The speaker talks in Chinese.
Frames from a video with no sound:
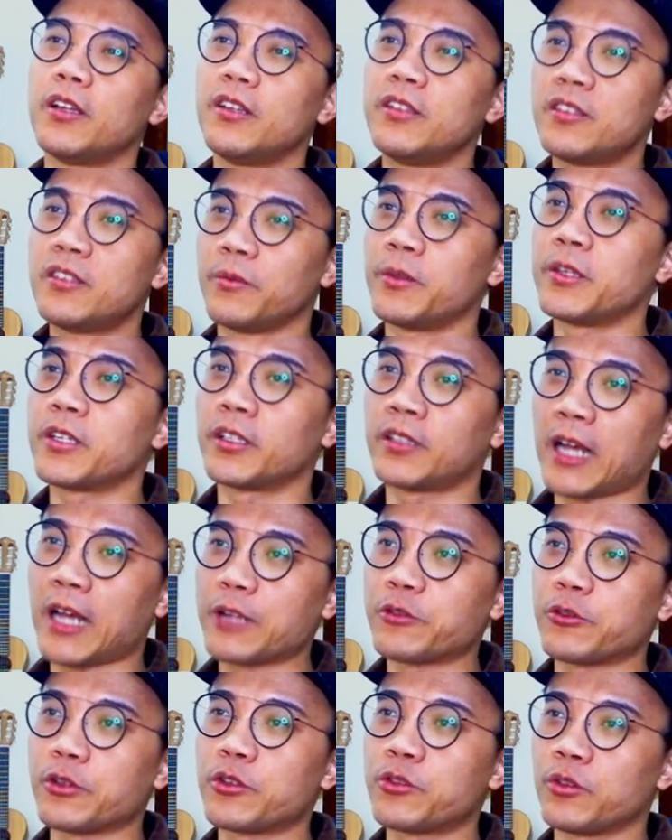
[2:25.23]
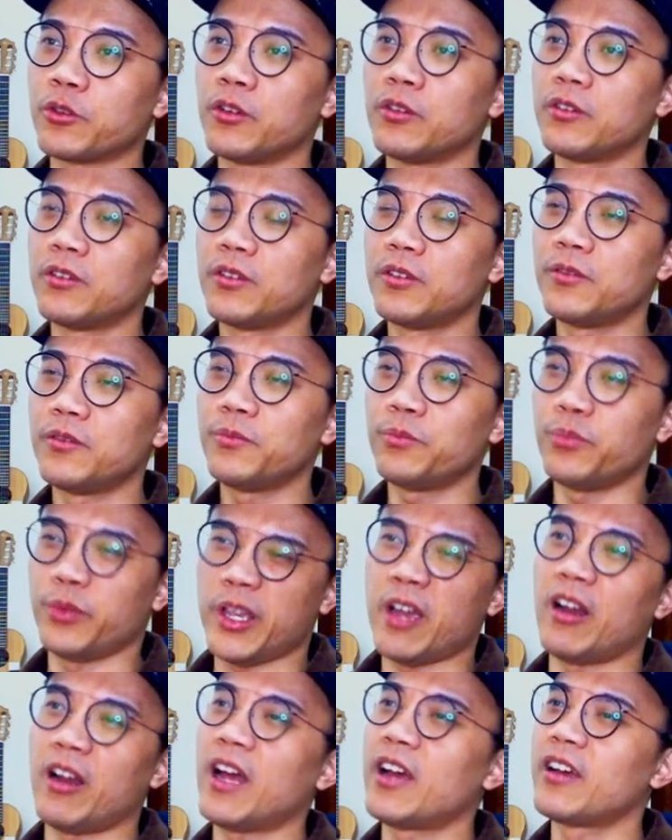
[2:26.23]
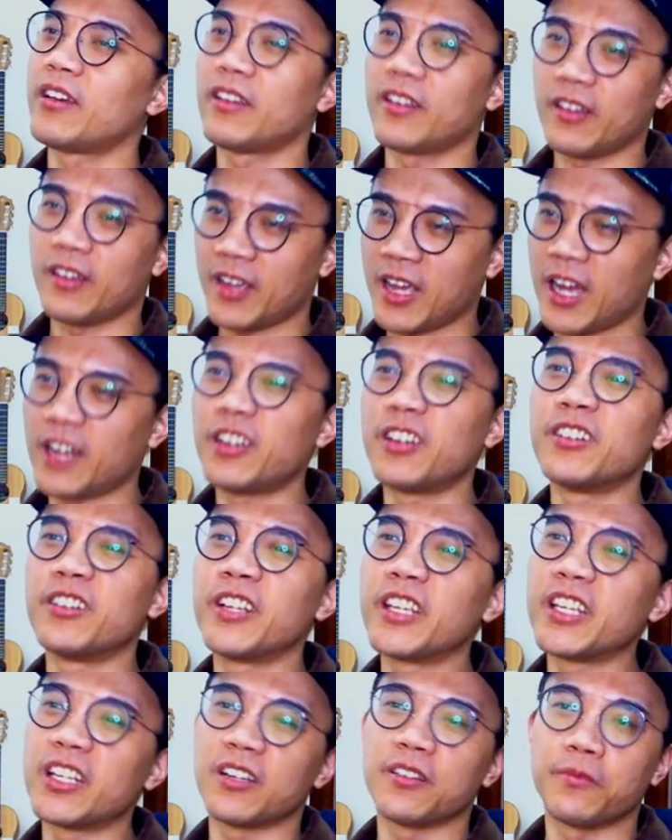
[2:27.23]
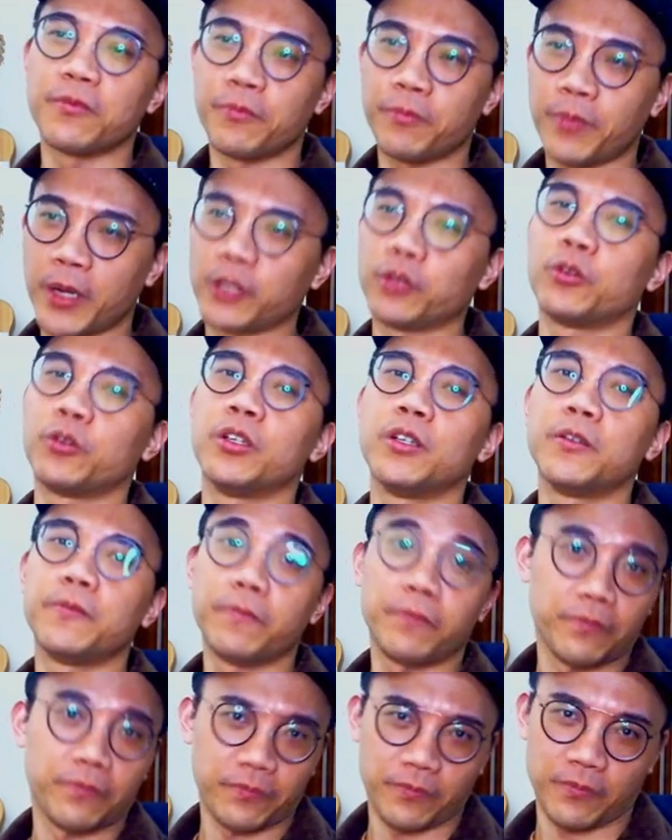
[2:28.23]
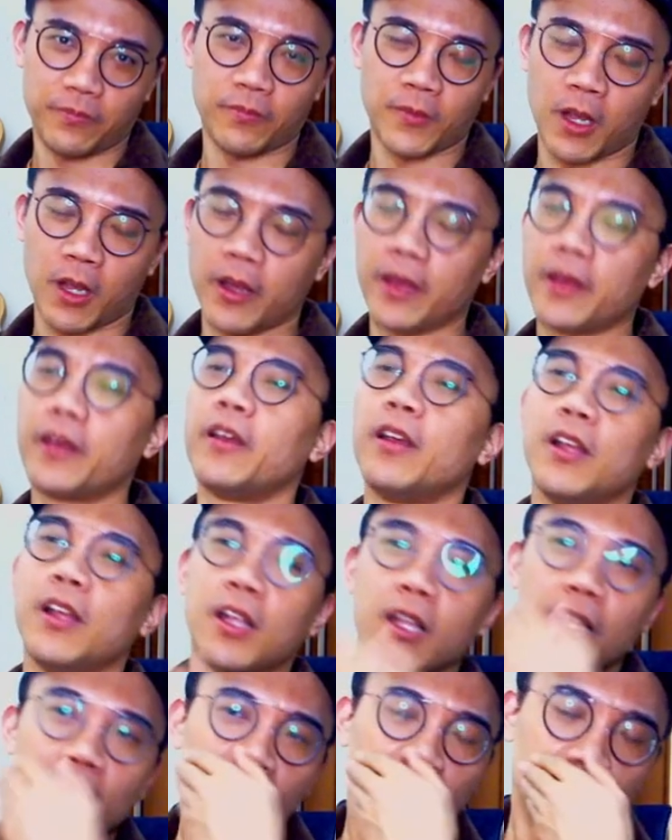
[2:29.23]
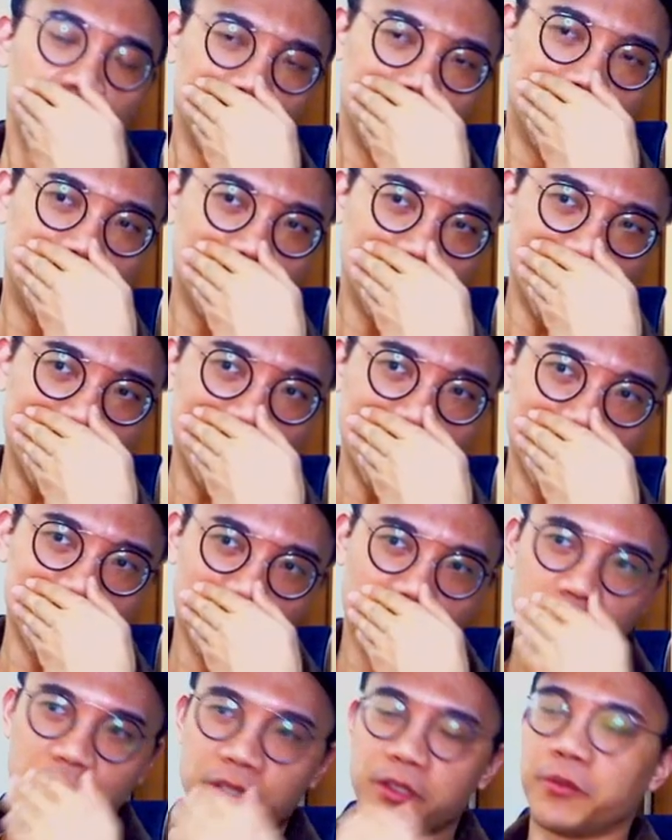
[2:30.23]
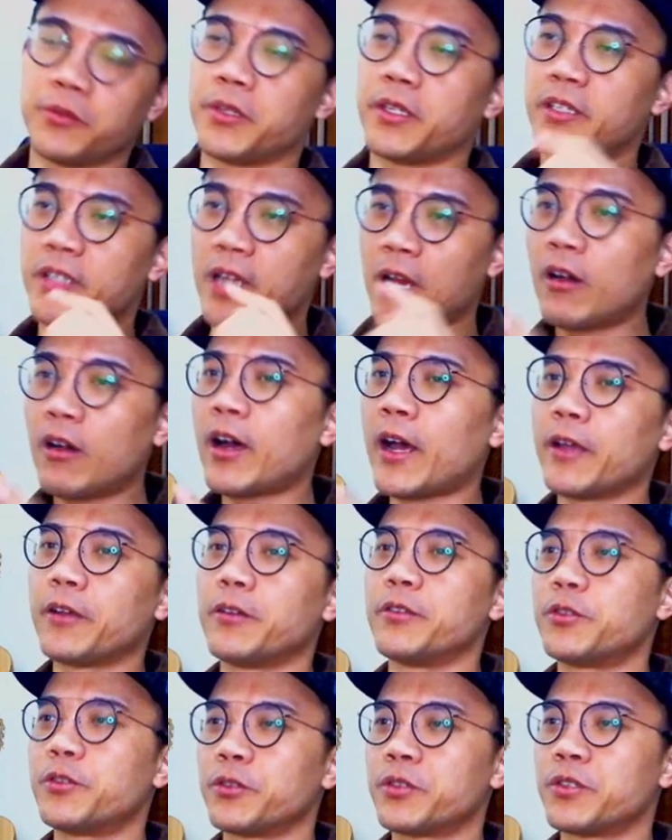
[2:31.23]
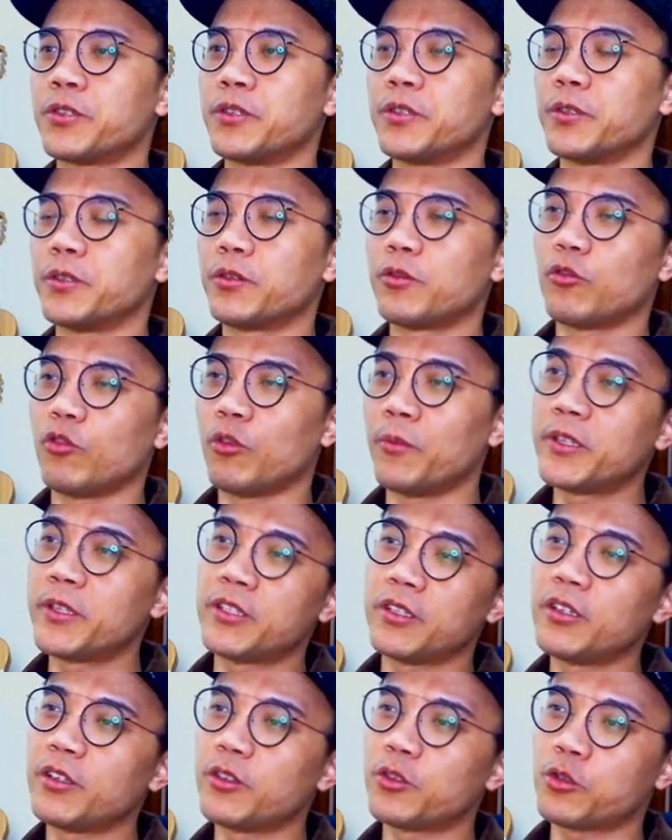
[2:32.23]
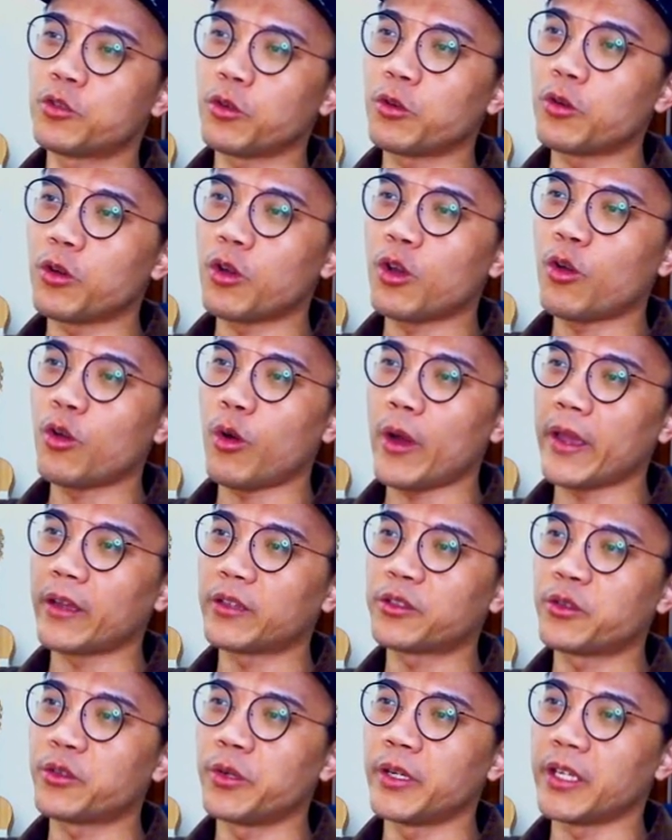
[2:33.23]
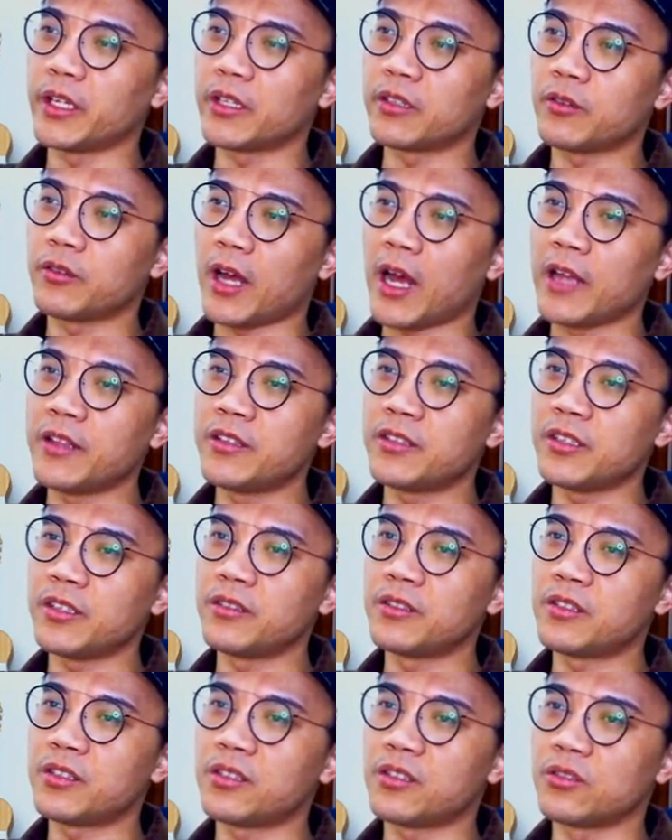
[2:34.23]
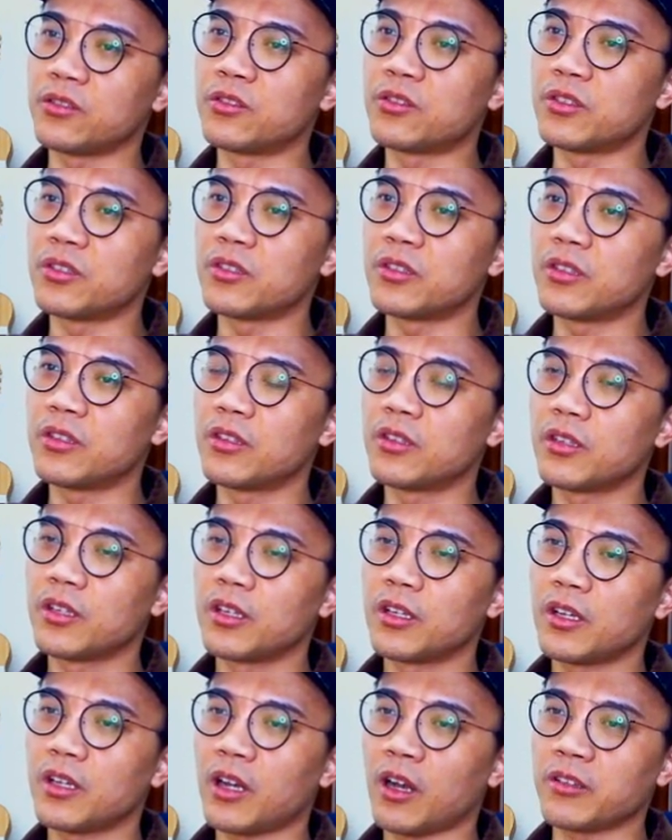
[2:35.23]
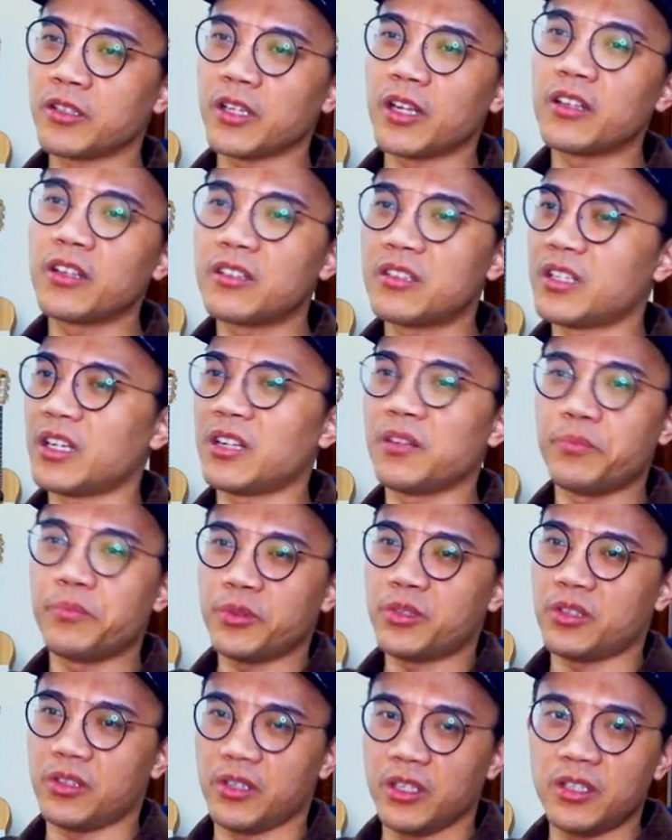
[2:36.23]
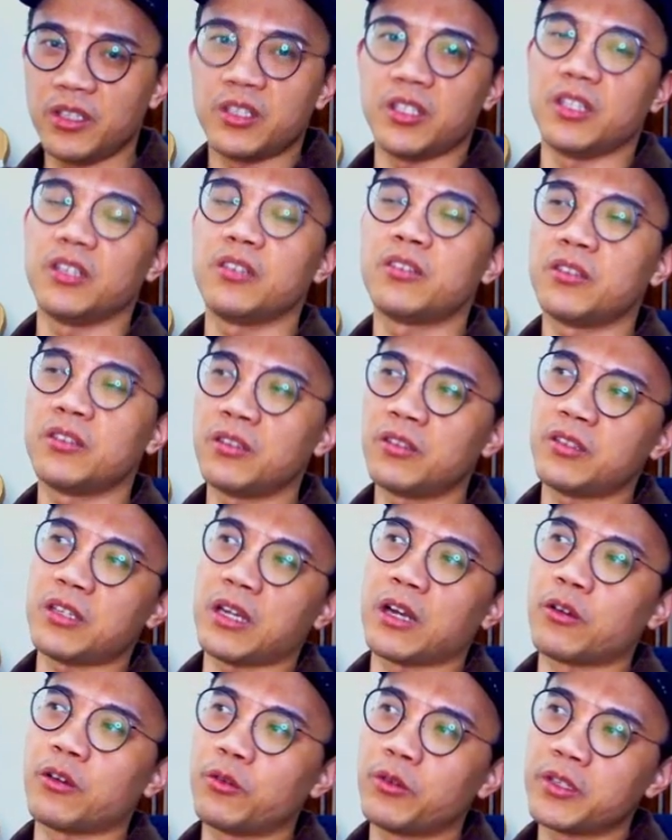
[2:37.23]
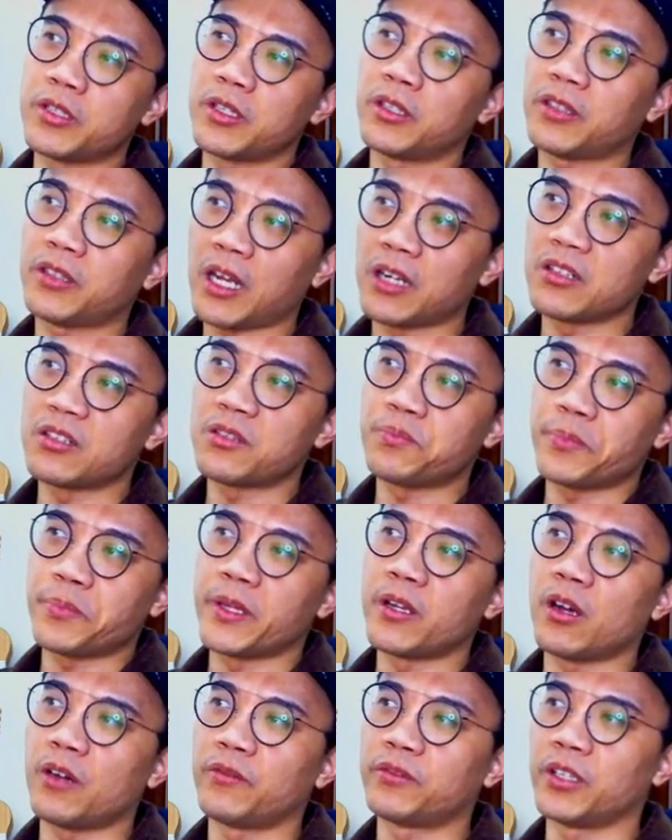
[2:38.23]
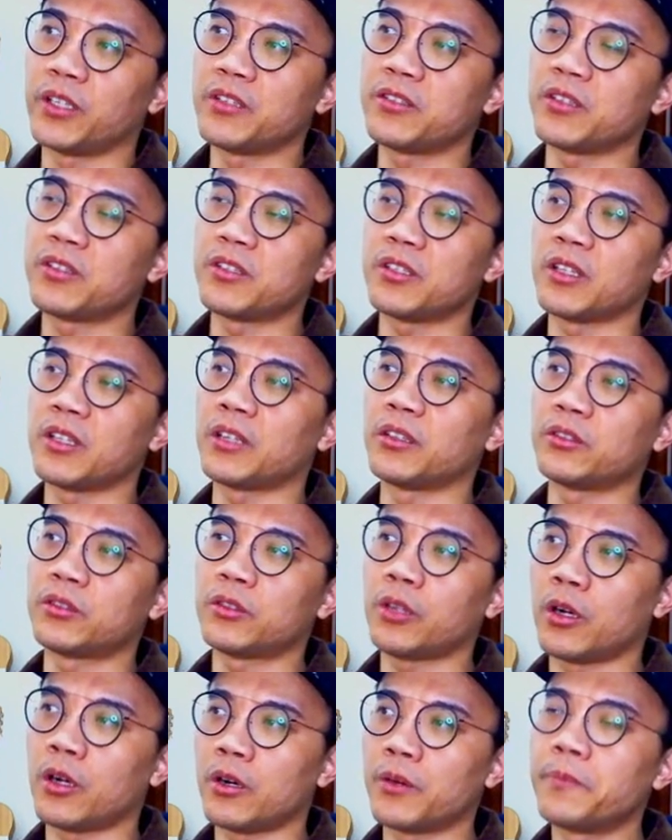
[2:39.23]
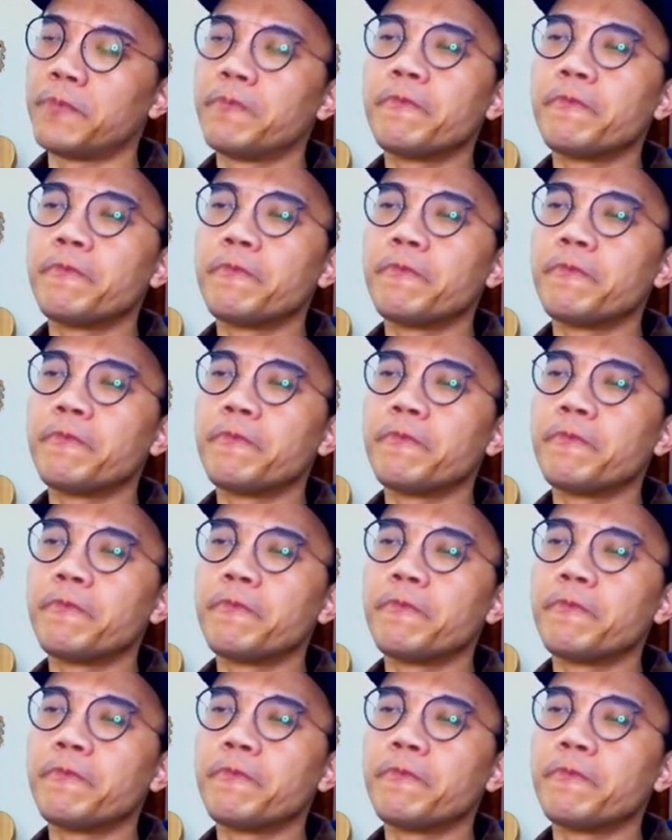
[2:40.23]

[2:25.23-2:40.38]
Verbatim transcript: 这边这个大学说不要了，看得很腻了，拜托了，来。s o r r 然后还有就是，我们其实做过 Quiet Quitting，安静辞职，好像讲了不止一集，甚至讲过一些它的 Spin Off 的一些其他的 Term。